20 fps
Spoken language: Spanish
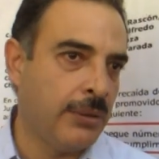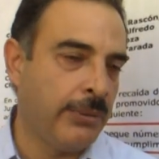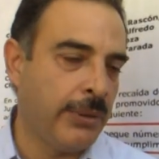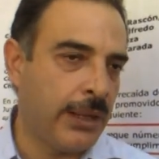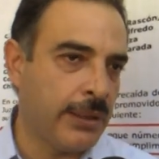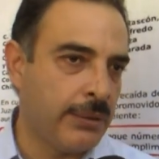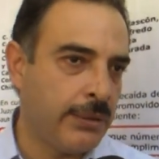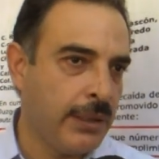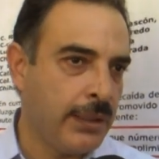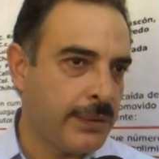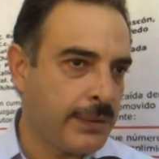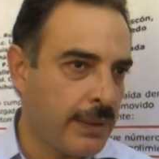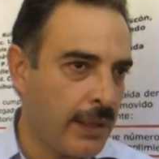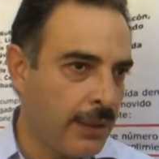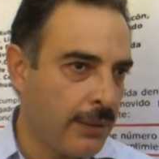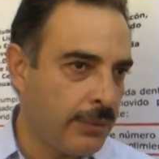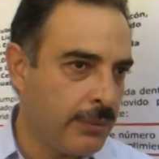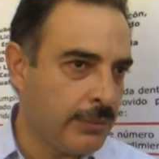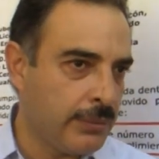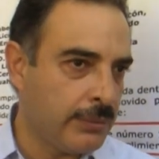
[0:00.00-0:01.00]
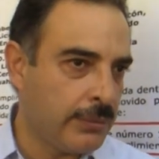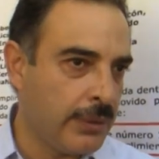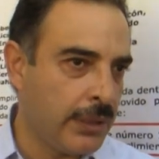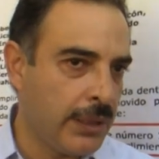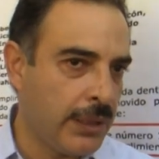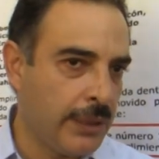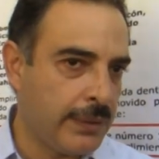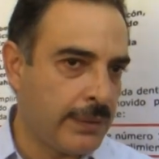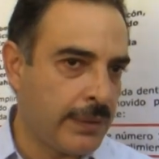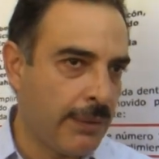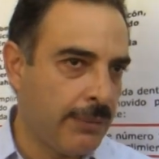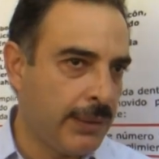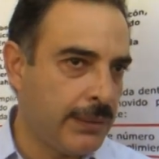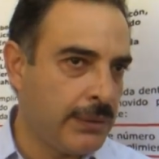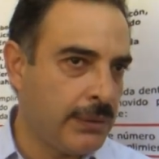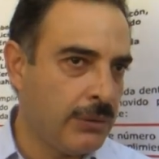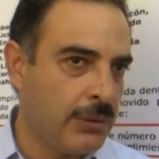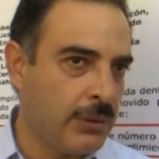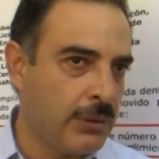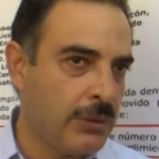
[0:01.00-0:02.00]
gobierno del estado eh,
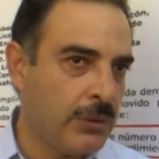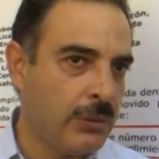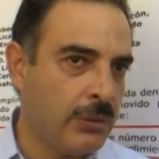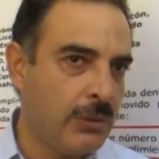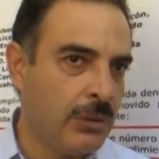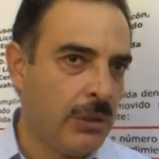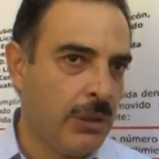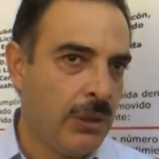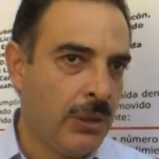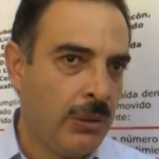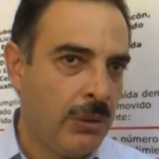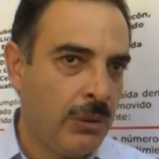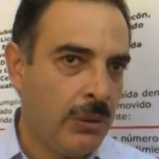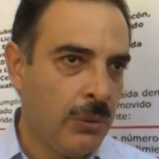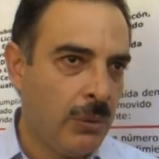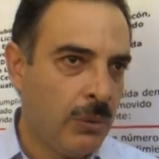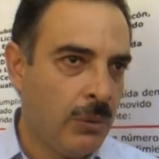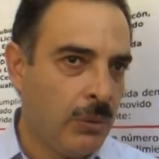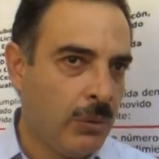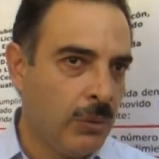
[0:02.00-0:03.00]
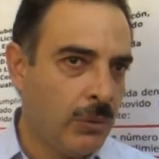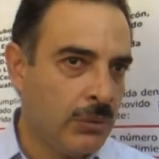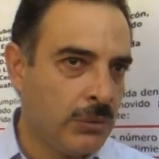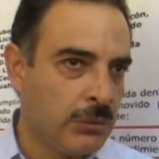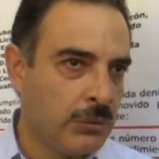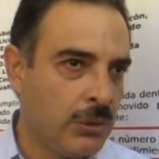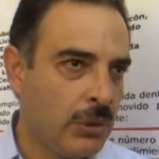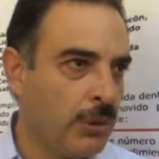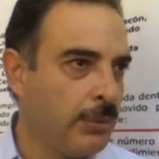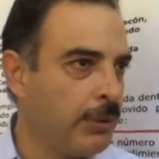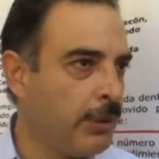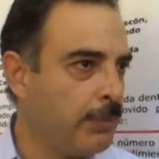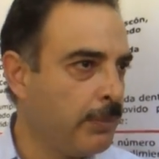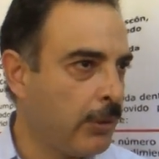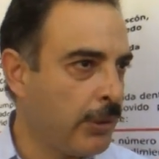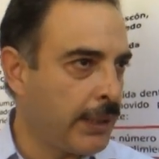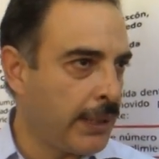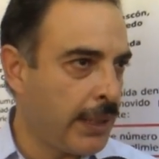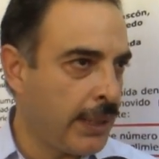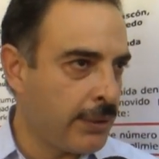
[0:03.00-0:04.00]
estableció un cobro
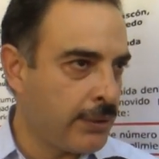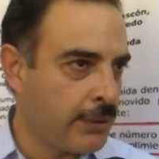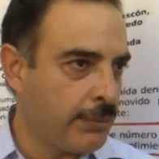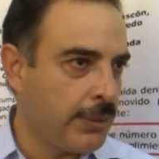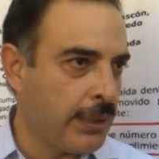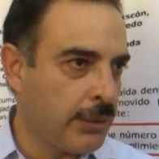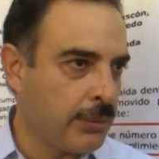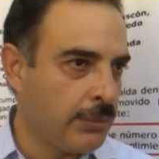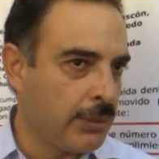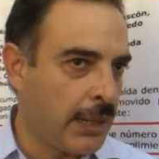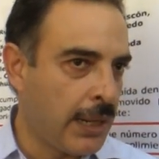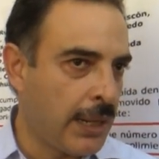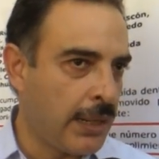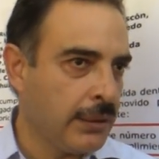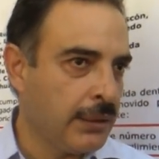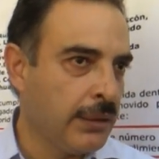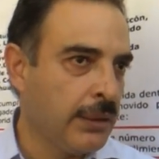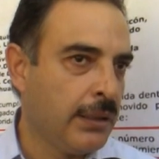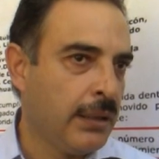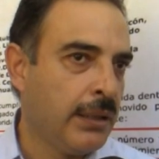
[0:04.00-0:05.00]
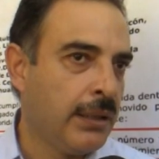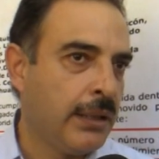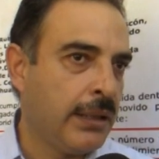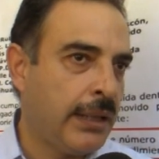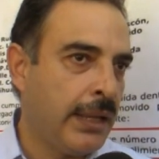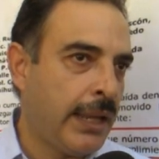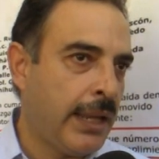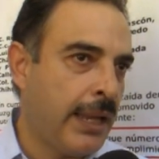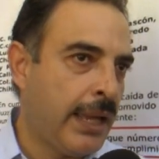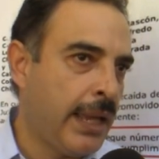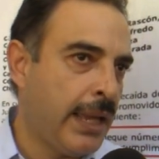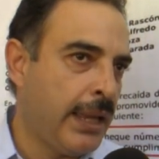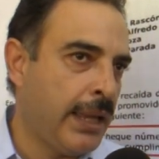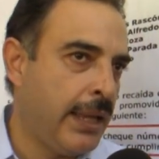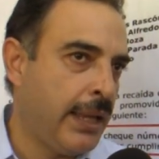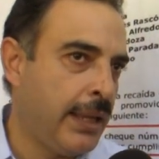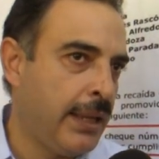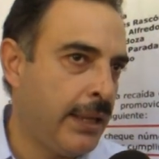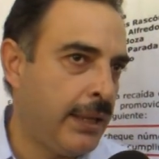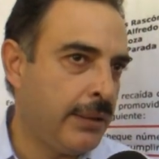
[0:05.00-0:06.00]
por derecho vehicular
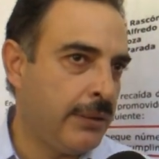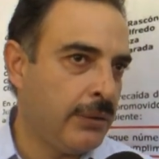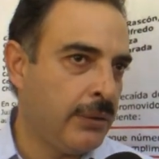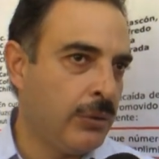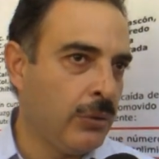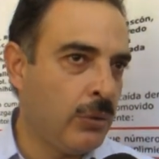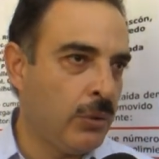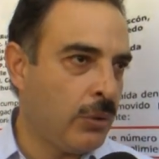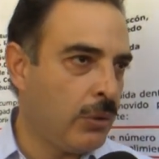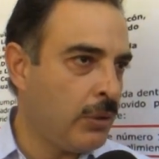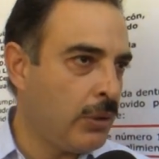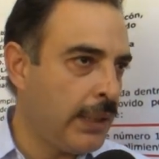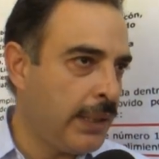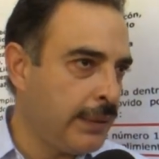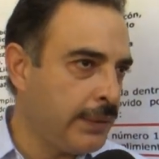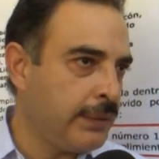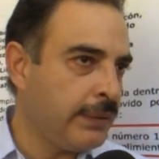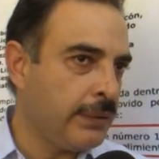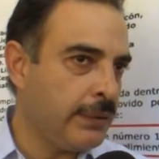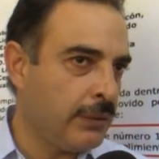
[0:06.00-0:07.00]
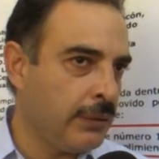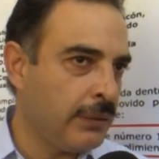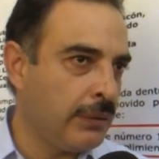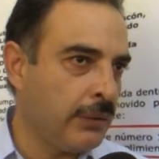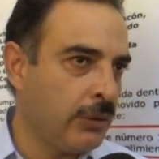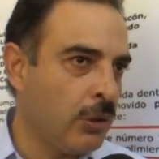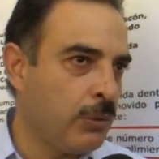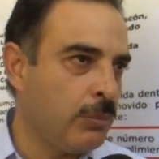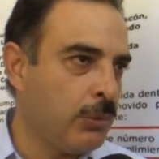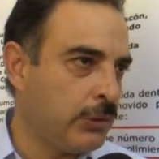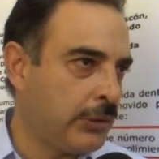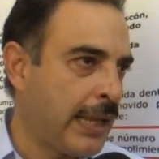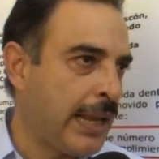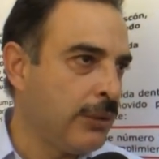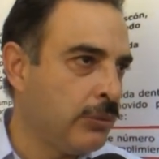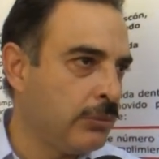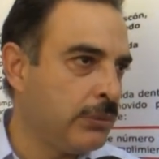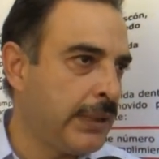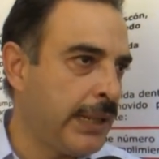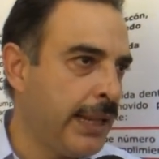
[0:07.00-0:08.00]
que no es como
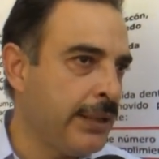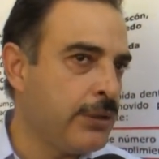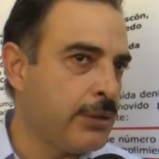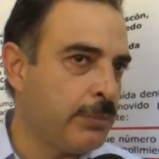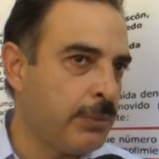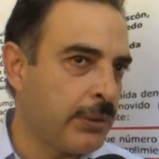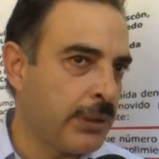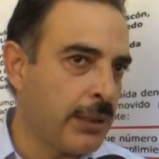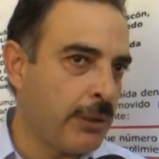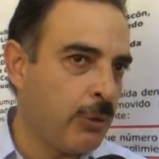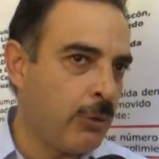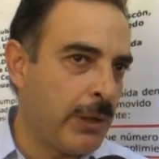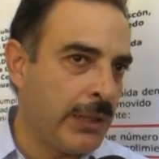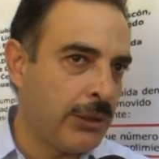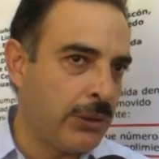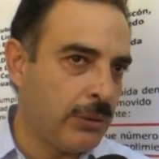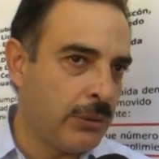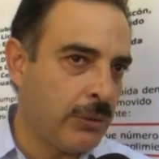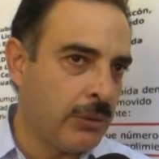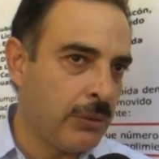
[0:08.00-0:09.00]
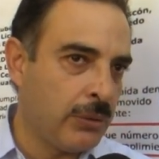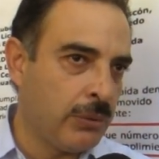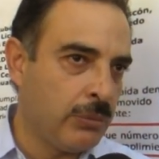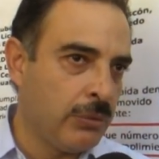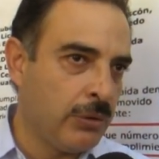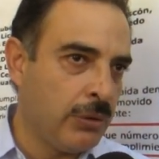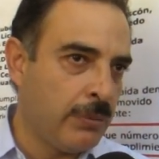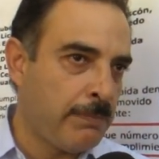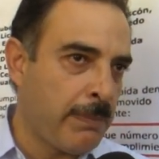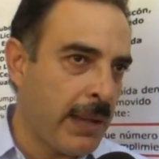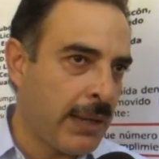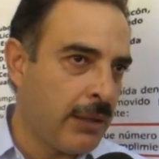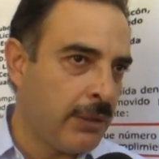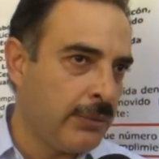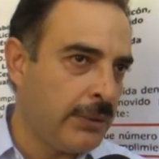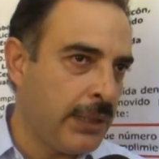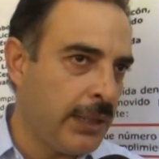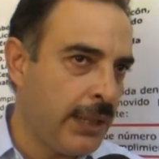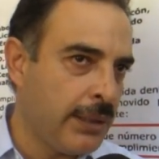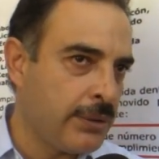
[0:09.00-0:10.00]
tal un derecho, porque cuando uno paga
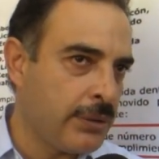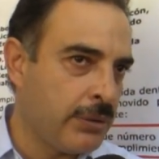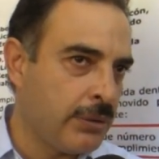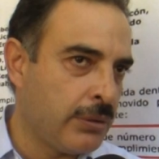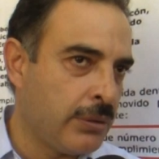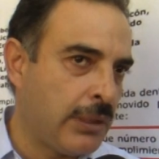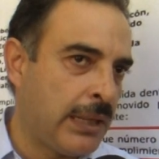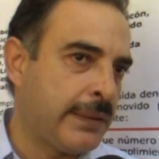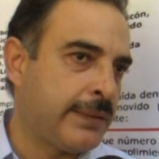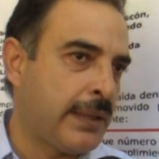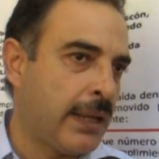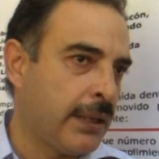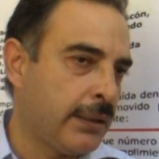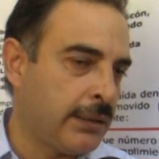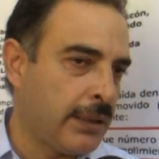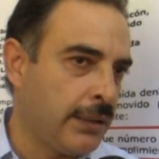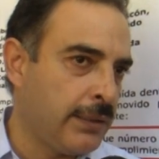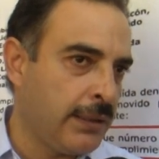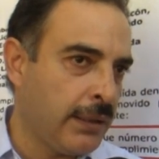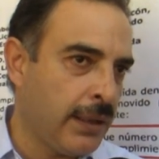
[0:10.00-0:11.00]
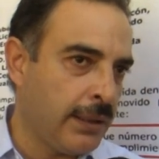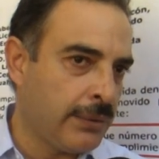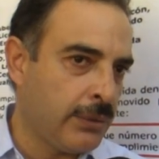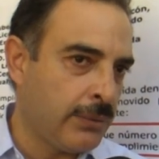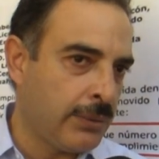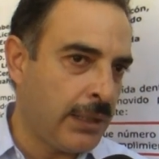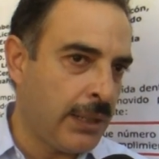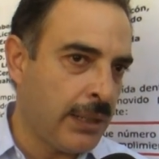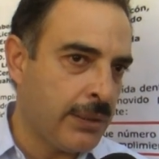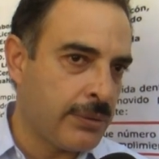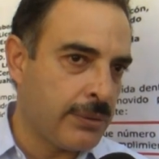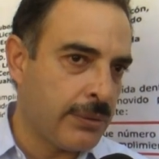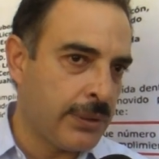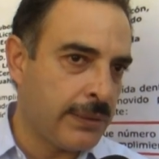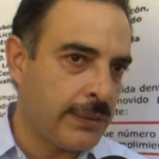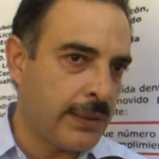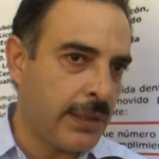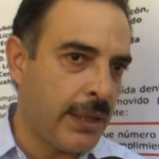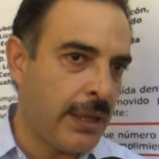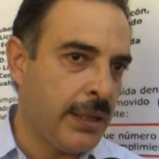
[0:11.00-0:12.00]
un derecho o las características de un derecho
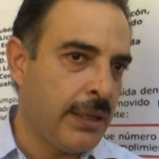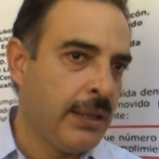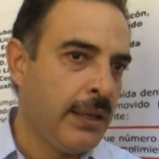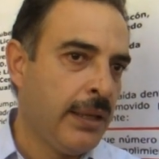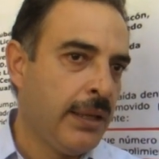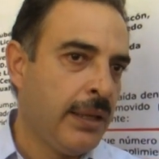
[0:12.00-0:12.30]
es que